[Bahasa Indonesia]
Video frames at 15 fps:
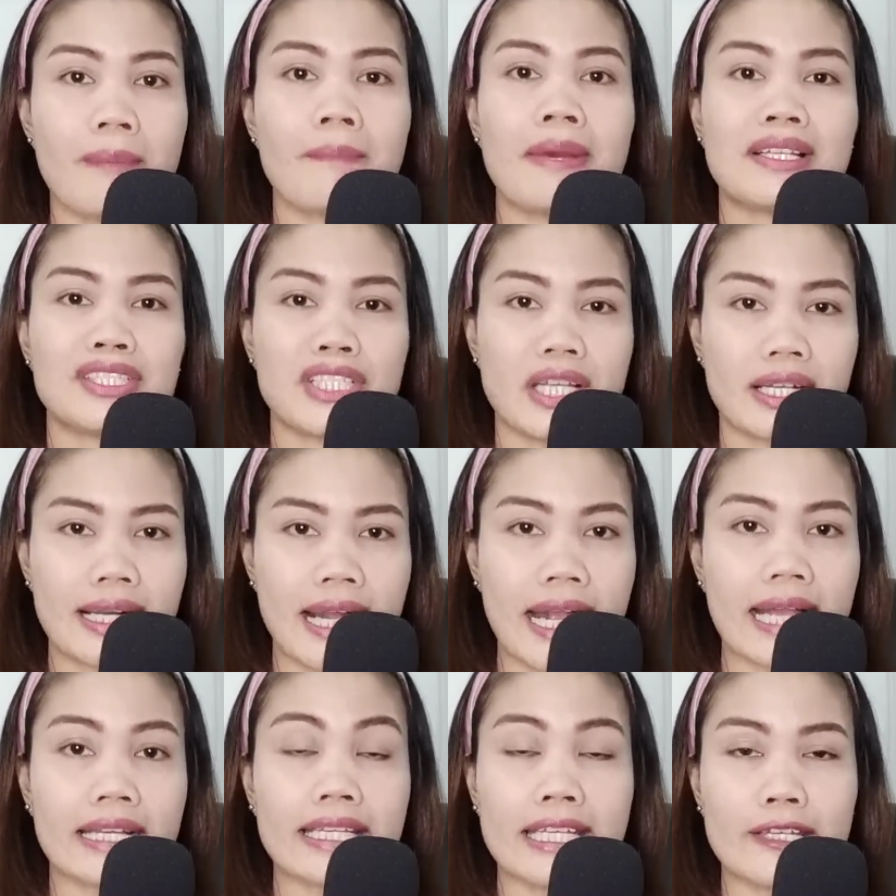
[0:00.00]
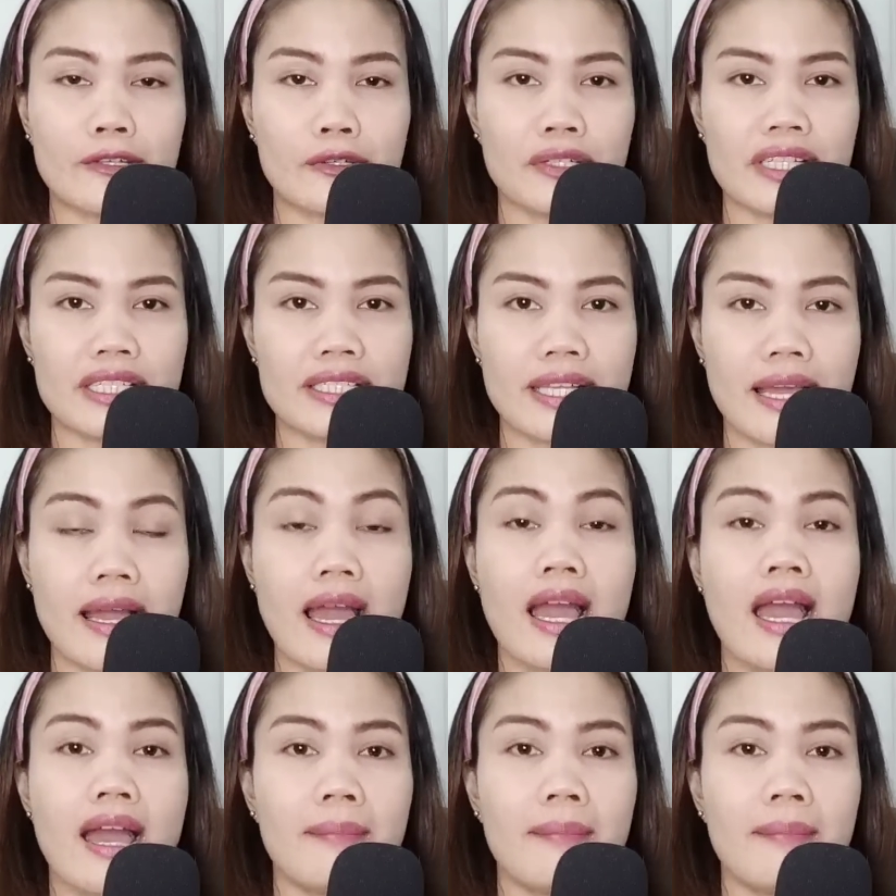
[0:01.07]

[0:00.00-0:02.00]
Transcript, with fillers: masyarakat di Indonesia